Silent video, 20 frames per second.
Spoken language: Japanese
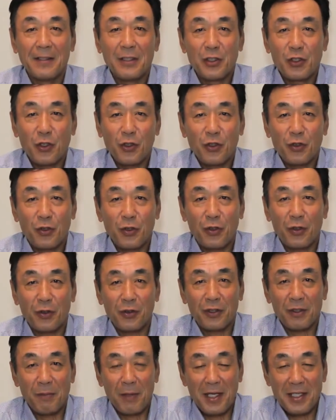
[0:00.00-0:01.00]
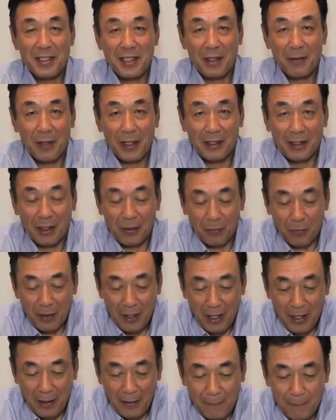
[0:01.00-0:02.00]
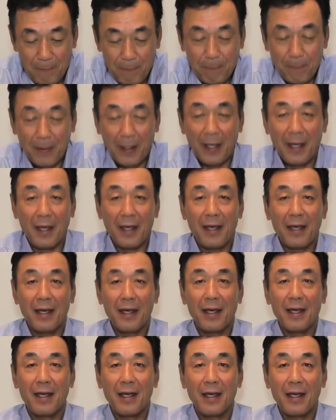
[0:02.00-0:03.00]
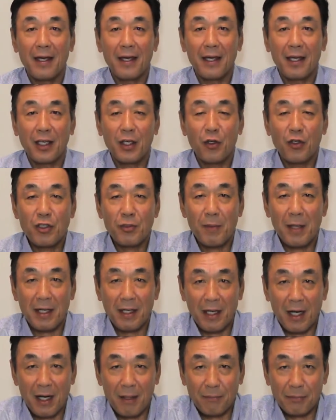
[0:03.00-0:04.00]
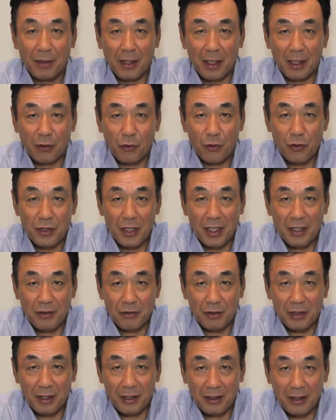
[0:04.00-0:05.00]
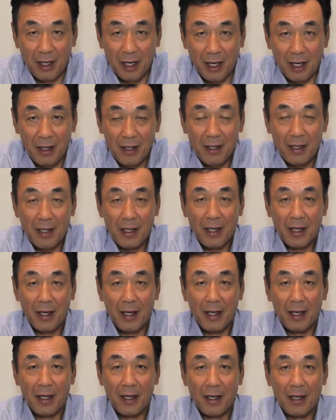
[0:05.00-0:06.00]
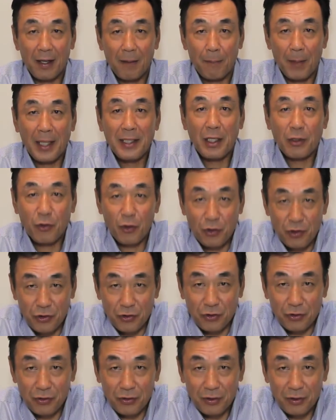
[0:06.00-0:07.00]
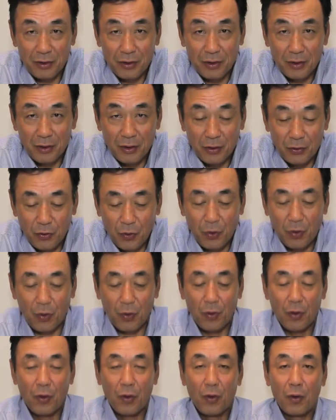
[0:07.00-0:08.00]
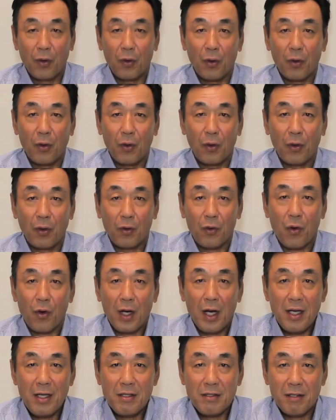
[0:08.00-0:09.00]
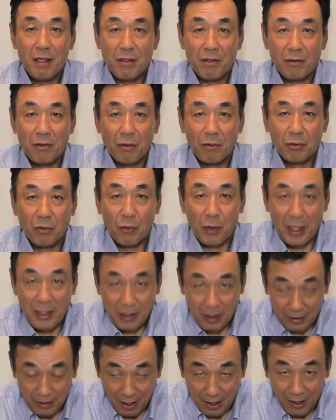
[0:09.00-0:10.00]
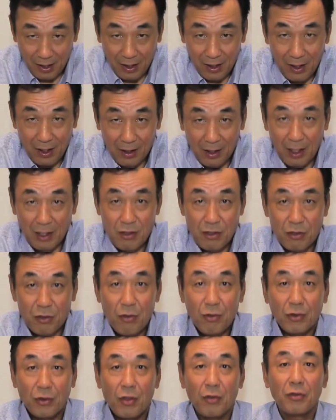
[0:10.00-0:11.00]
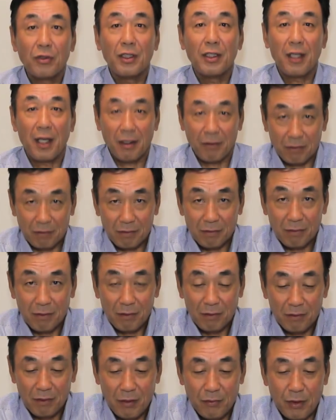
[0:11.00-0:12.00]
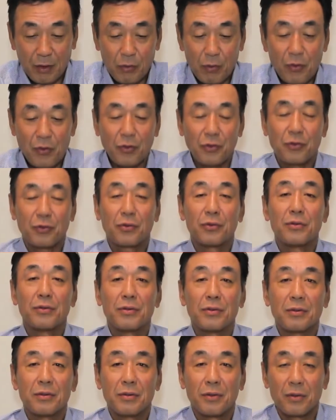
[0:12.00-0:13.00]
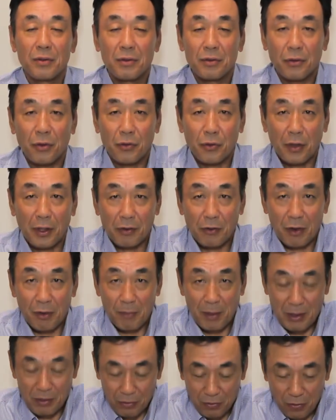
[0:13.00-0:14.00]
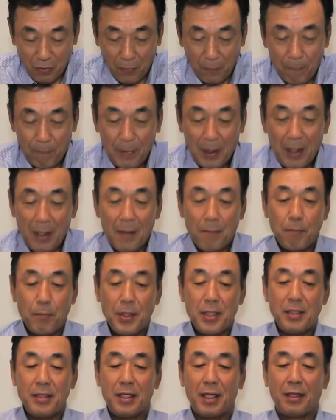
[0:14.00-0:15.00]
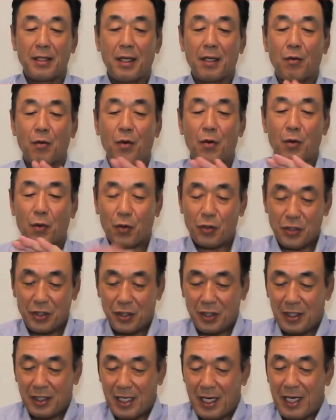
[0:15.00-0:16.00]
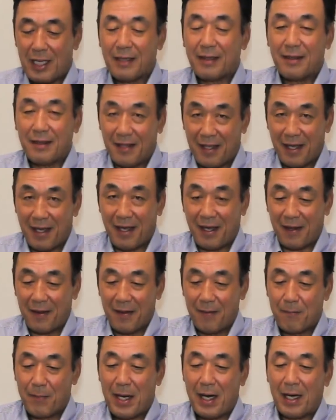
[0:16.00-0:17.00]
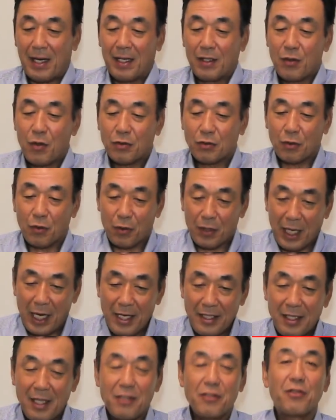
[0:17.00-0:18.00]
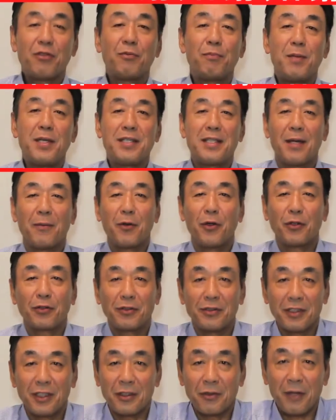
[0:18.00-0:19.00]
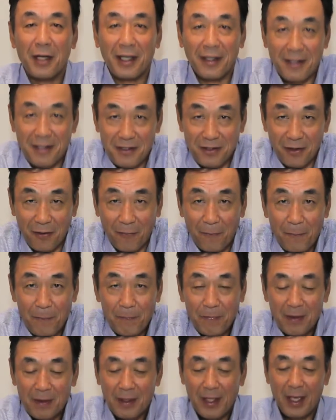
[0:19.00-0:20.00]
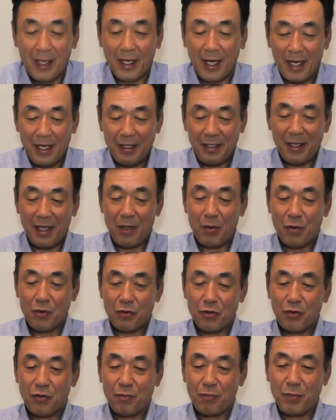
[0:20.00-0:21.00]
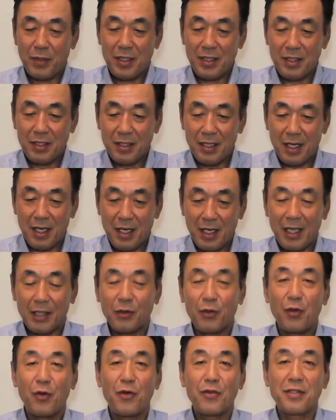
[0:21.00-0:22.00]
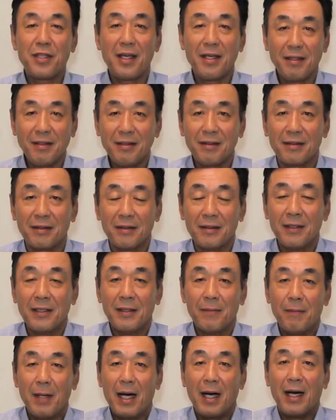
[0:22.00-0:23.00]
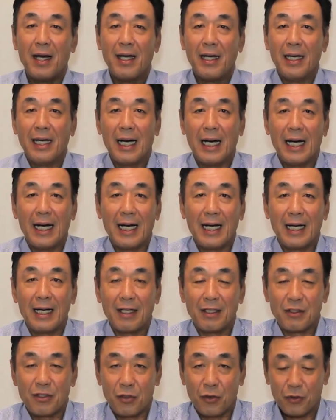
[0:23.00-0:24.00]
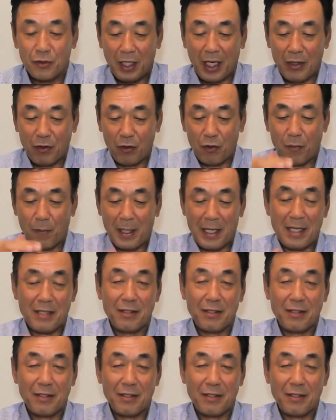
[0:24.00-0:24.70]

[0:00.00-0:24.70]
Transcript: ちょっとこうイメージが湧いたのが、広島カープからドジャーズに行った、前田投手と股関節の動かし方がすごくよく似ているっていうのはどういうことかと言いますと、ピッチャーってこう腰があって、まあ、よく回転するピッチャーもよくいるわけですよ。で回転をするピッチャーが当然、まあ状態とのバラ